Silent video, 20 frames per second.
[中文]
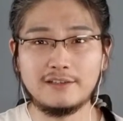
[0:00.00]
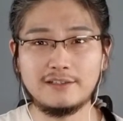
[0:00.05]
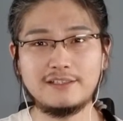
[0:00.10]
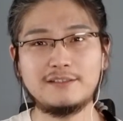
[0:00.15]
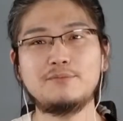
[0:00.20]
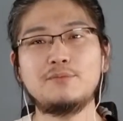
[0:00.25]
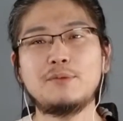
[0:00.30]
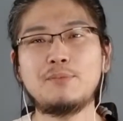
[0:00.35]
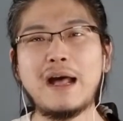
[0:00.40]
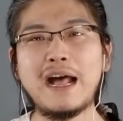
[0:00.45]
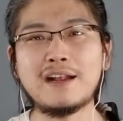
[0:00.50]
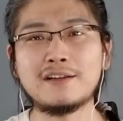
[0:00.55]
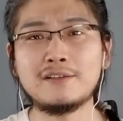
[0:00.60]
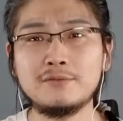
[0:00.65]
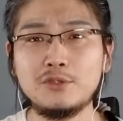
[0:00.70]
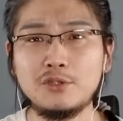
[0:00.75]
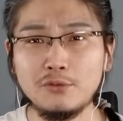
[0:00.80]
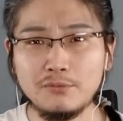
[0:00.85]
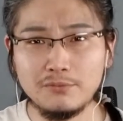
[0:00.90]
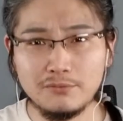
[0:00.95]
你说怕什
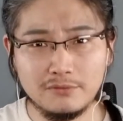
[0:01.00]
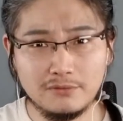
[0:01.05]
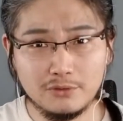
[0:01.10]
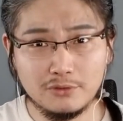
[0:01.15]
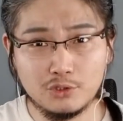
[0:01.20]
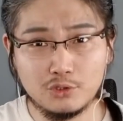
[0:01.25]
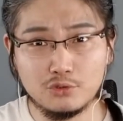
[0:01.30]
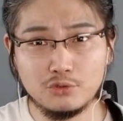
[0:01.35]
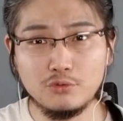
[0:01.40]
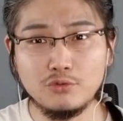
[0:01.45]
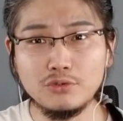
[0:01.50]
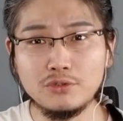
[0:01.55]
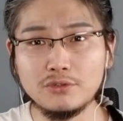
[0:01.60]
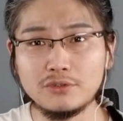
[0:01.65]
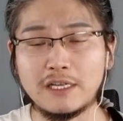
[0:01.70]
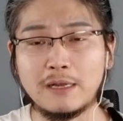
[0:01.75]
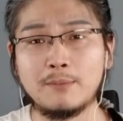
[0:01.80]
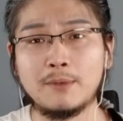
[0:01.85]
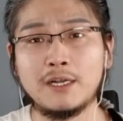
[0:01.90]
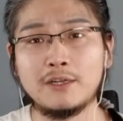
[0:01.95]
么丢输就
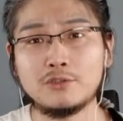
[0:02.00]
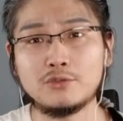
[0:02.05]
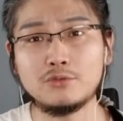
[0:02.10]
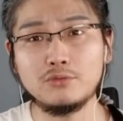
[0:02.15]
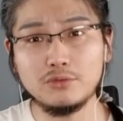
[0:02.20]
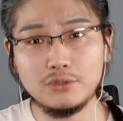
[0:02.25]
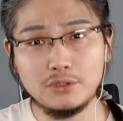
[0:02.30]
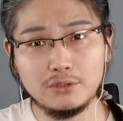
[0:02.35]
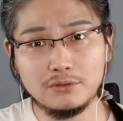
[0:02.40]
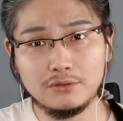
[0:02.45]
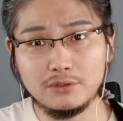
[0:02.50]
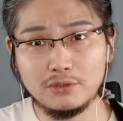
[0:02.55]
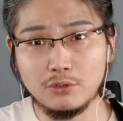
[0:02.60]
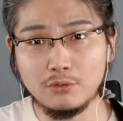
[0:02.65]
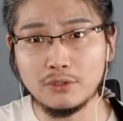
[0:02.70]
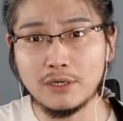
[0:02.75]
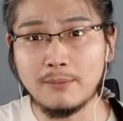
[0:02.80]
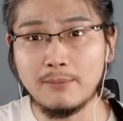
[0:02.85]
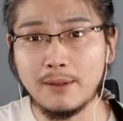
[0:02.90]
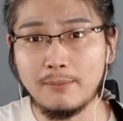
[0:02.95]
怎么了？输就丢
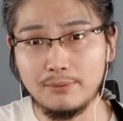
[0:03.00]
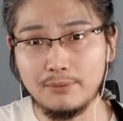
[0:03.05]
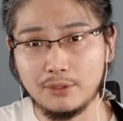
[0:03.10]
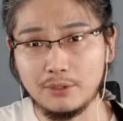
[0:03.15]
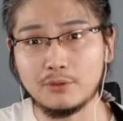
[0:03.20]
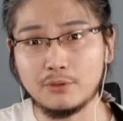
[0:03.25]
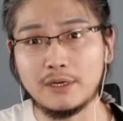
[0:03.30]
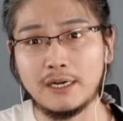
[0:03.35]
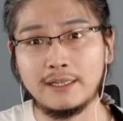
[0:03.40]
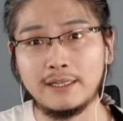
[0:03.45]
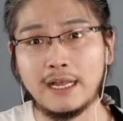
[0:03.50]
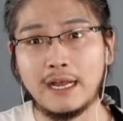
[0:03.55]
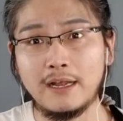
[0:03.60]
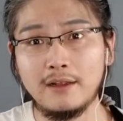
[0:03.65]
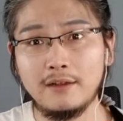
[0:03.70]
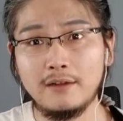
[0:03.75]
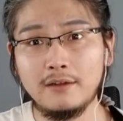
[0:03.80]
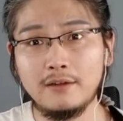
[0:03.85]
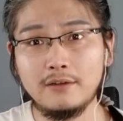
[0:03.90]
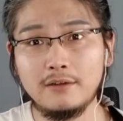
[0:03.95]
人吗？不丢人呢。
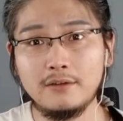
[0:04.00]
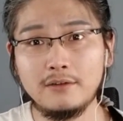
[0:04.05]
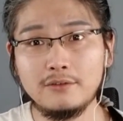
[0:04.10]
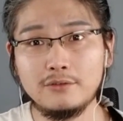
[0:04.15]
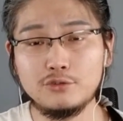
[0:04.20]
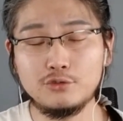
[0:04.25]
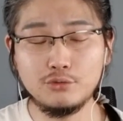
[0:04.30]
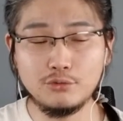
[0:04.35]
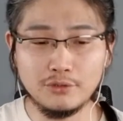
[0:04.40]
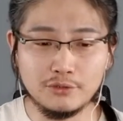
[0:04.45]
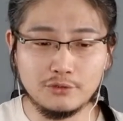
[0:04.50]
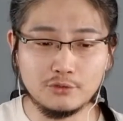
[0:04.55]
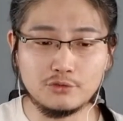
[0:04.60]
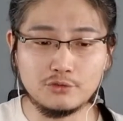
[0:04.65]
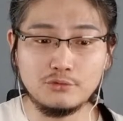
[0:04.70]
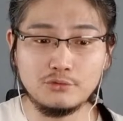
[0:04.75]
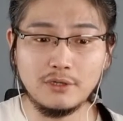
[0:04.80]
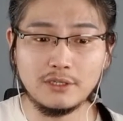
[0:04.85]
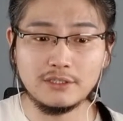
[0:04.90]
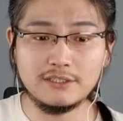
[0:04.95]
输了就
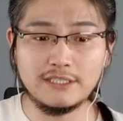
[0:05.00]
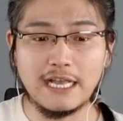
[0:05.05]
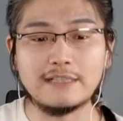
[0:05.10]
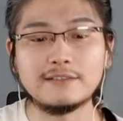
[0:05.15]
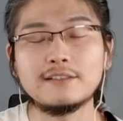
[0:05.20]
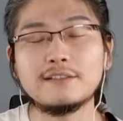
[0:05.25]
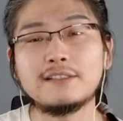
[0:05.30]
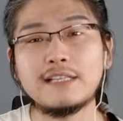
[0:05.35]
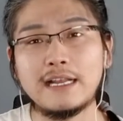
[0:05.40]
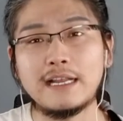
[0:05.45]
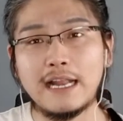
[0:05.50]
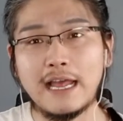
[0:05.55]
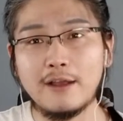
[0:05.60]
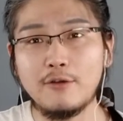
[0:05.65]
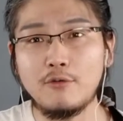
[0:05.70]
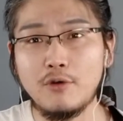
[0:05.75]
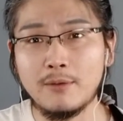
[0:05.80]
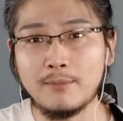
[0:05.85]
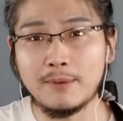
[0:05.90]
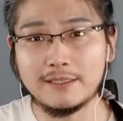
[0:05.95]
输了，下次再来
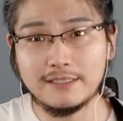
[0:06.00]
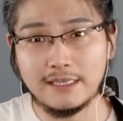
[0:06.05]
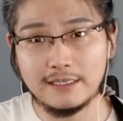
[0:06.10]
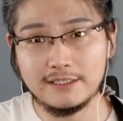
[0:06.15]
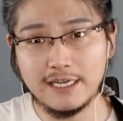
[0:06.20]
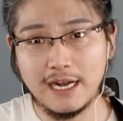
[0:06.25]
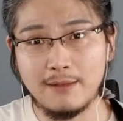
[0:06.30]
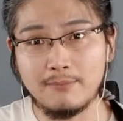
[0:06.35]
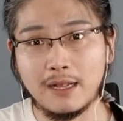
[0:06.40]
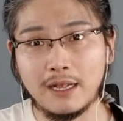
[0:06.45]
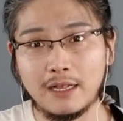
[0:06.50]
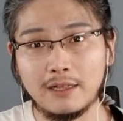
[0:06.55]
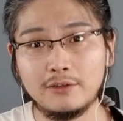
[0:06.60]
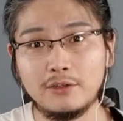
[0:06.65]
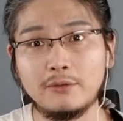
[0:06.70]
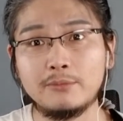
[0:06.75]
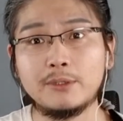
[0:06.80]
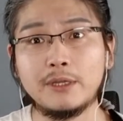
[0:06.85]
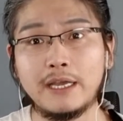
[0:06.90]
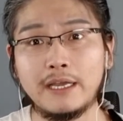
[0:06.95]
过嘛，再战嘛，
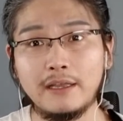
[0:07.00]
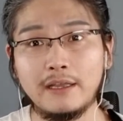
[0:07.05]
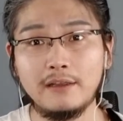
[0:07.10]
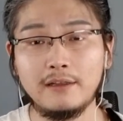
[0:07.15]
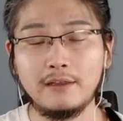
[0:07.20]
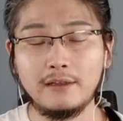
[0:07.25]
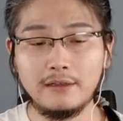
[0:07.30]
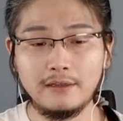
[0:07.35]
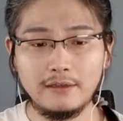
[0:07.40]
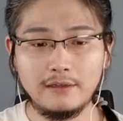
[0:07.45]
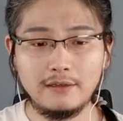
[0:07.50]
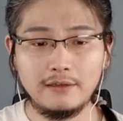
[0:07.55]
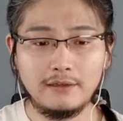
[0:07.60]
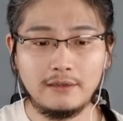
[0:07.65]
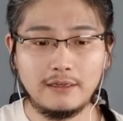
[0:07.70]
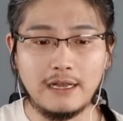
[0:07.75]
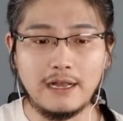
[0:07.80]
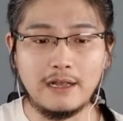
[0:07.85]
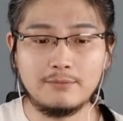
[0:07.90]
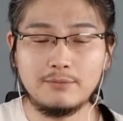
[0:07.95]
对不对？
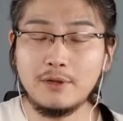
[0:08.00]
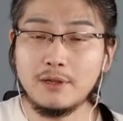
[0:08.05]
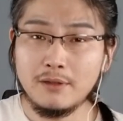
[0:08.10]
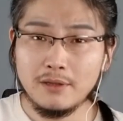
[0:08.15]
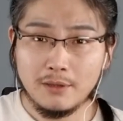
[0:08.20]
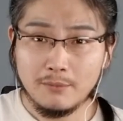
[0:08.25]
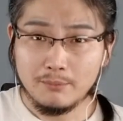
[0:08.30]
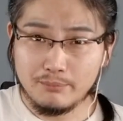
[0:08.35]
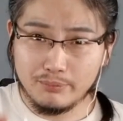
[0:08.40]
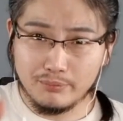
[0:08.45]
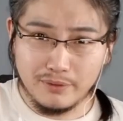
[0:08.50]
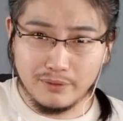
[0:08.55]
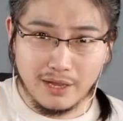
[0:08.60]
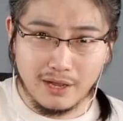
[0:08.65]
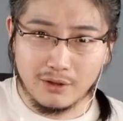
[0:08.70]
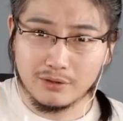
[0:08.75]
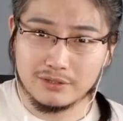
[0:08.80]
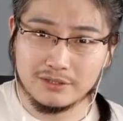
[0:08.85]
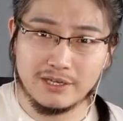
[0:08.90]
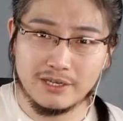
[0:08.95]
啊，不不
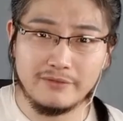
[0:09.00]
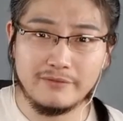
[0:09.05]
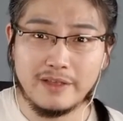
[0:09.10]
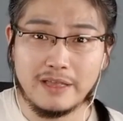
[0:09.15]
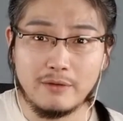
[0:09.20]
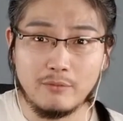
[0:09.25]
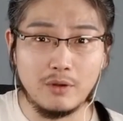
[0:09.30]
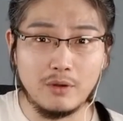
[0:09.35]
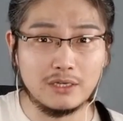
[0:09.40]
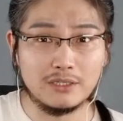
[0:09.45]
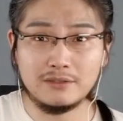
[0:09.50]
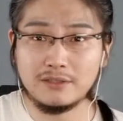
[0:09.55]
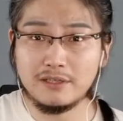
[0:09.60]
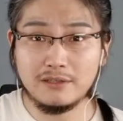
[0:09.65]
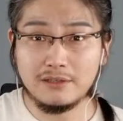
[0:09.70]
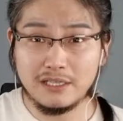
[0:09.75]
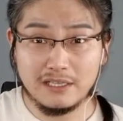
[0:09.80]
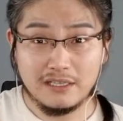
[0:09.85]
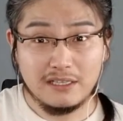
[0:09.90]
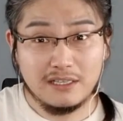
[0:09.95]
要认为我你
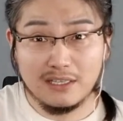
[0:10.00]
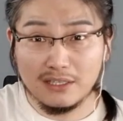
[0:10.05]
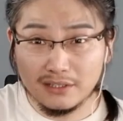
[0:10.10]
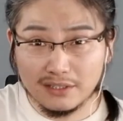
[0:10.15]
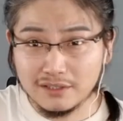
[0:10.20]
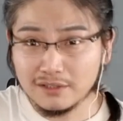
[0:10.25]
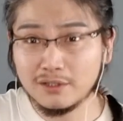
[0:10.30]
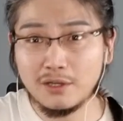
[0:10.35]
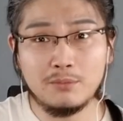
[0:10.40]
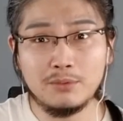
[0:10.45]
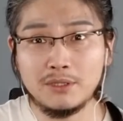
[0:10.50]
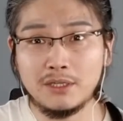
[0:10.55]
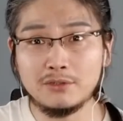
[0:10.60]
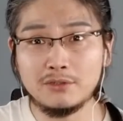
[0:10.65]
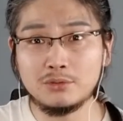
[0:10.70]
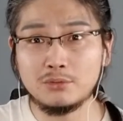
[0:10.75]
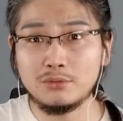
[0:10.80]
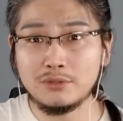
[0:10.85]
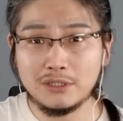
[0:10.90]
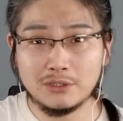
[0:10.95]
你一次都不能
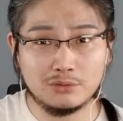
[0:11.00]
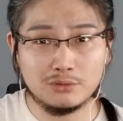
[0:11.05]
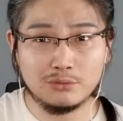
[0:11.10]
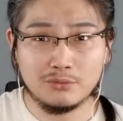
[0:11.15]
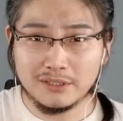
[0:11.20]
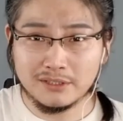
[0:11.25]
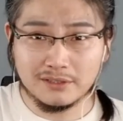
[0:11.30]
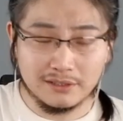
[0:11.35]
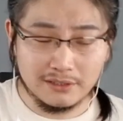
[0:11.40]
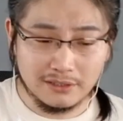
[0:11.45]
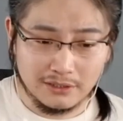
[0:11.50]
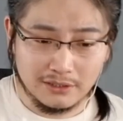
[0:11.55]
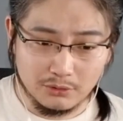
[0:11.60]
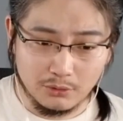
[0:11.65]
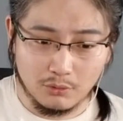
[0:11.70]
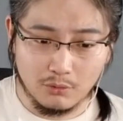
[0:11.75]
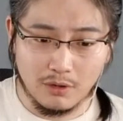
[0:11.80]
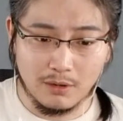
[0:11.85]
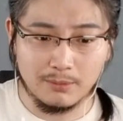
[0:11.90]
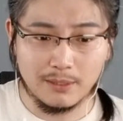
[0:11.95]
输，你输一次你就
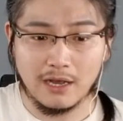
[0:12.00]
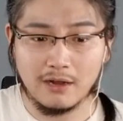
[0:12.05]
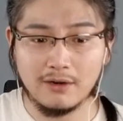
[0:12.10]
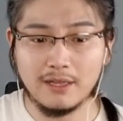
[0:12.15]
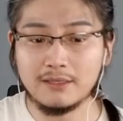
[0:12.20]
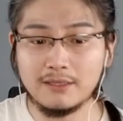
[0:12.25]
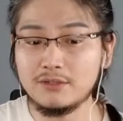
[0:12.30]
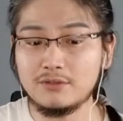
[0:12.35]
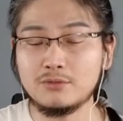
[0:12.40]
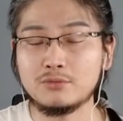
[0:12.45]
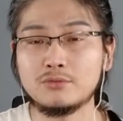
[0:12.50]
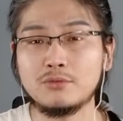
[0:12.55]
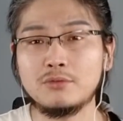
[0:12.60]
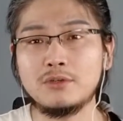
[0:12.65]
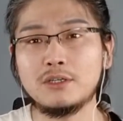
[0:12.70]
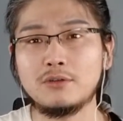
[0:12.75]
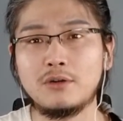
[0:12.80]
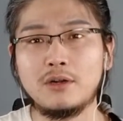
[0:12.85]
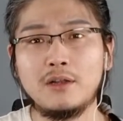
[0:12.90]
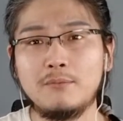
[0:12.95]
活不了了，你就如
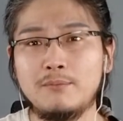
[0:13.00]
何说？